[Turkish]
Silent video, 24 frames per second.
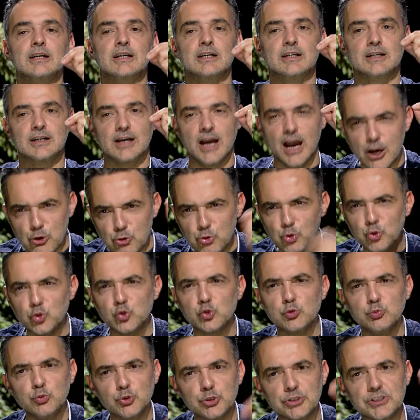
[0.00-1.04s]
kan
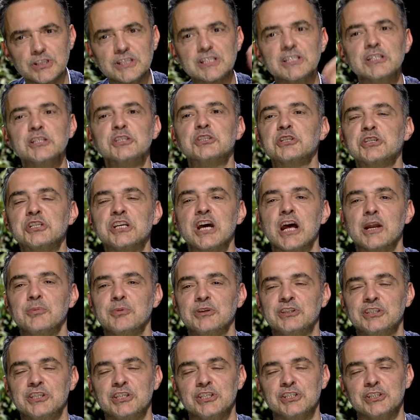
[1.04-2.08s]
kusmuş kızılcık
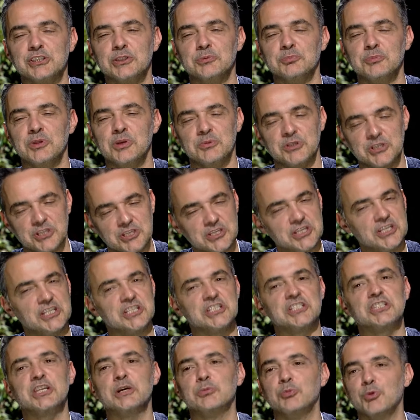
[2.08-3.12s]
şerbeti içtim demiş.
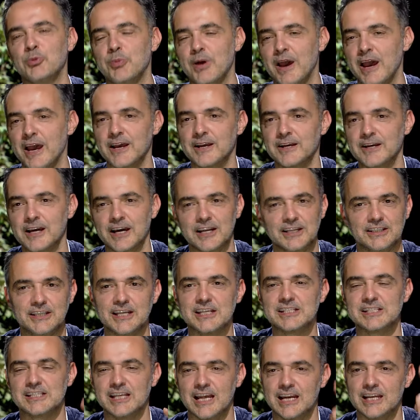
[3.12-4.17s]
İşte bu be.
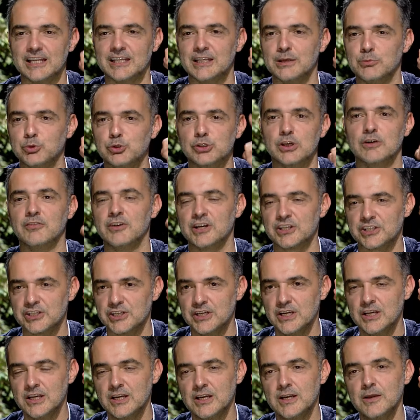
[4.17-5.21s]
Karideslerle de bu savaş
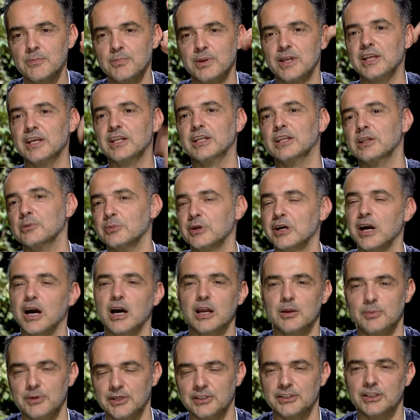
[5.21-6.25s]
Perihan Hanım'ın
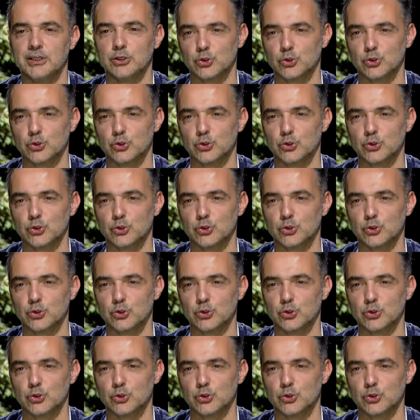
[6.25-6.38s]
galibiyetiyle